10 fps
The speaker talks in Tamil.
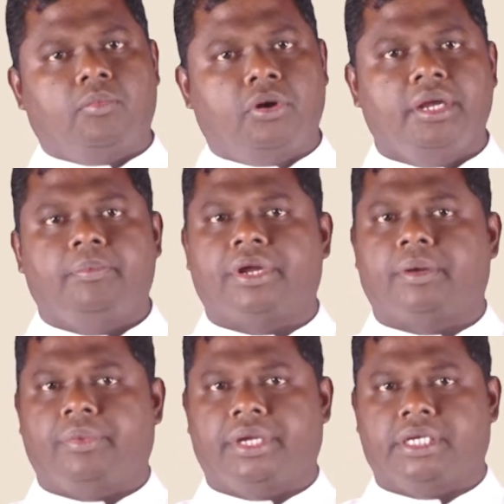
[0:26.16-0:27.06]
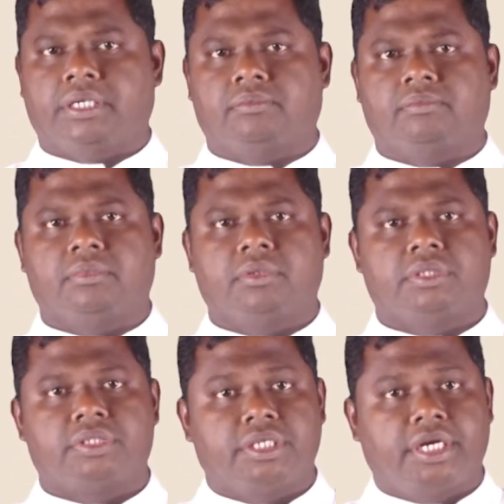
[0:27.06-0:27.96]
மொழி பிறப்பியல்
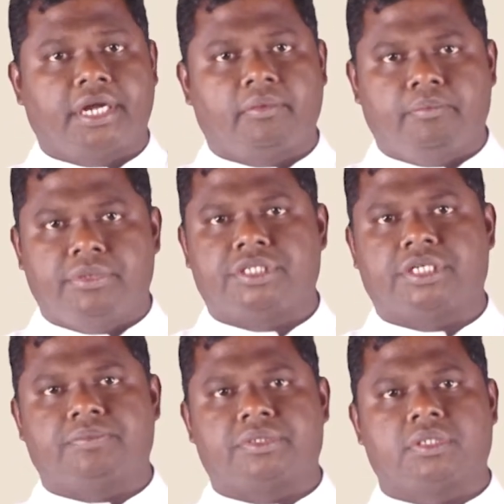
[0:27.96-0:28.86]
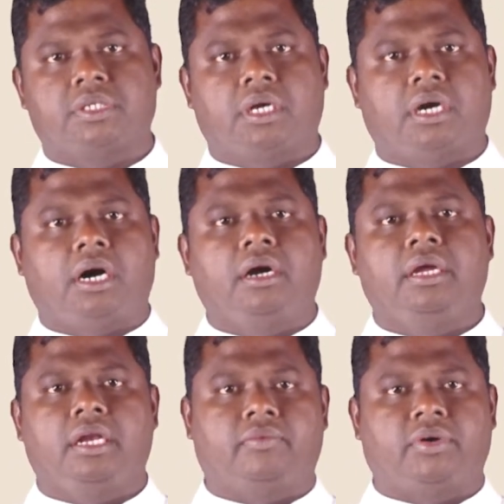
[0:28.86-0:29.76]
சினட் ஆஃப் பிஷப்ஸ்
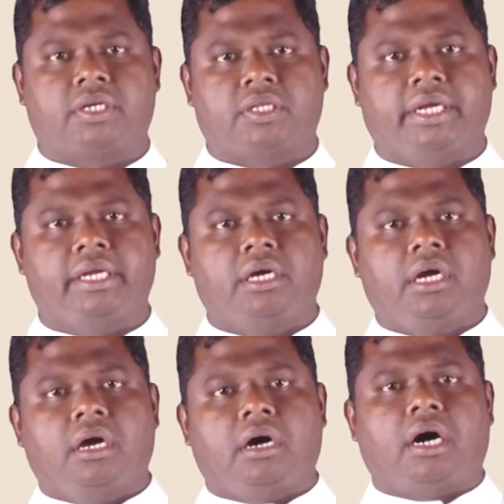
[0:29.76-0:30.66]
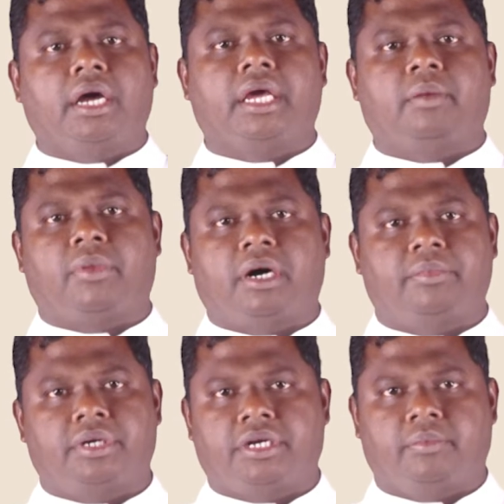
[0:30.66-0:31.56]
ஆங்கில வார்த்தை ஆயர்
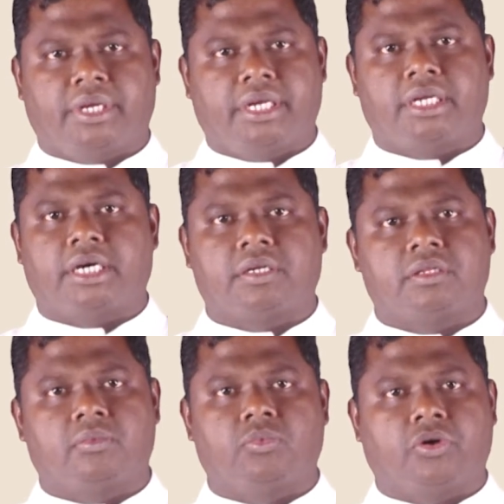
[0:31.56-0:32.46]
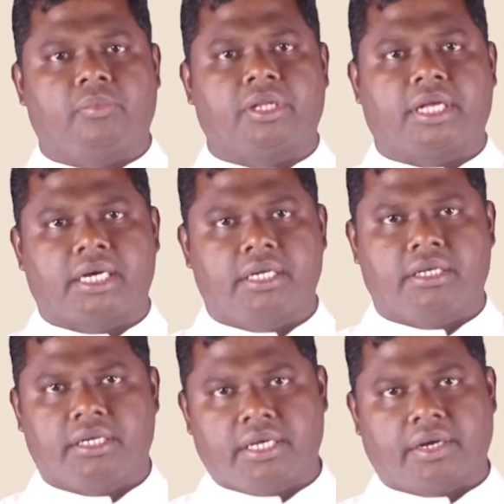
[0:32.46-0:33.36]
மாமன்றம் என்று அர்த்தம் கொடுப்பதாக
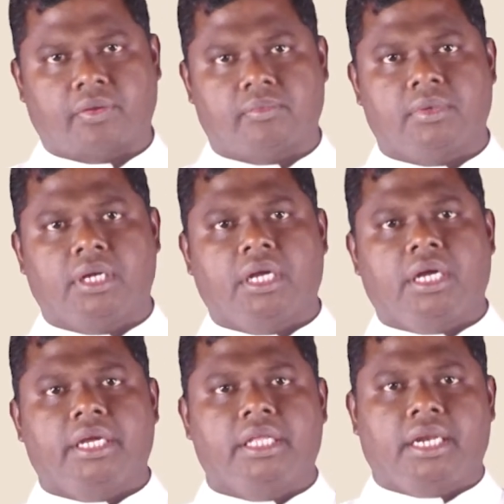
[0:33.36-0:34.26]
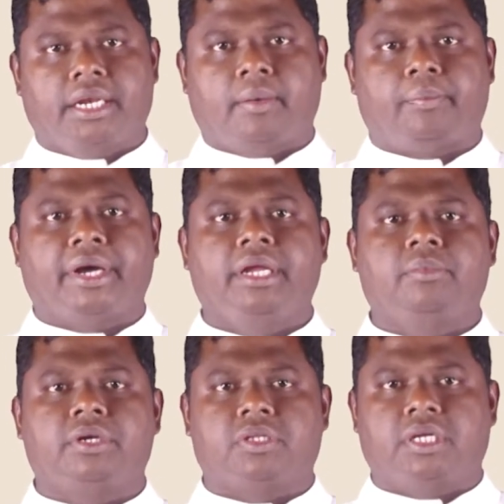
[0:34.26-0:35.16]
இருக்கிறது இதில் நாம்
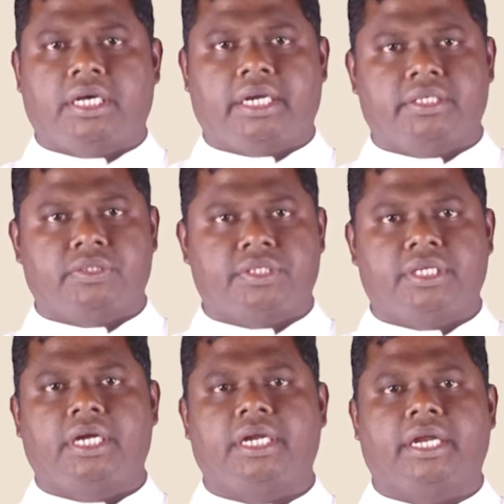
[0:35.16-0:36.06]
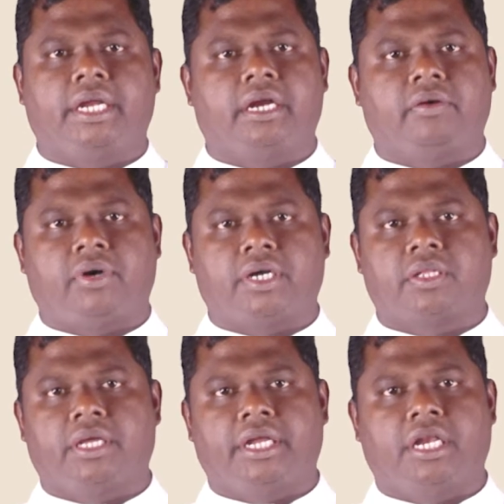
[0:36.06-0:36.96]
பயன்படுத்துகிற சினட் என்கிற
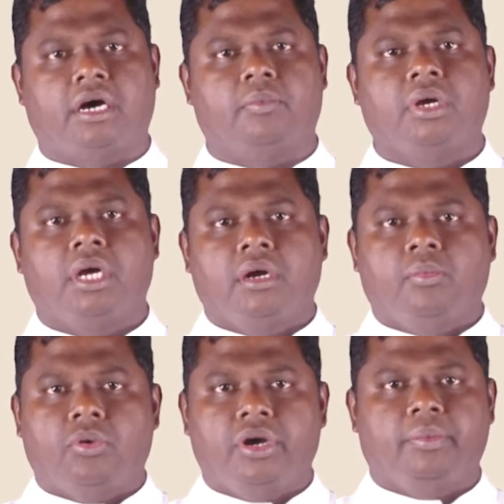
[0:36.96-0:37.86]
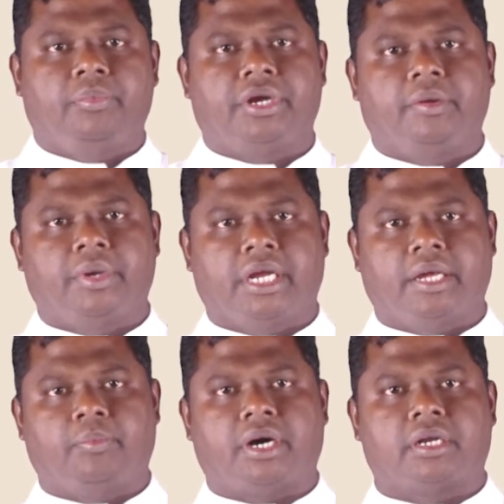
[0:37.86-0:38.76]
வார்த்தையை நாம் மொழி
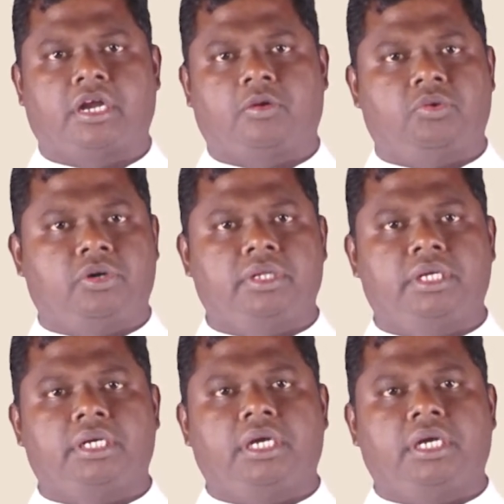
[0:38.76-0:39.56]
பிறப்பியலை பார்க்கிற பொழுது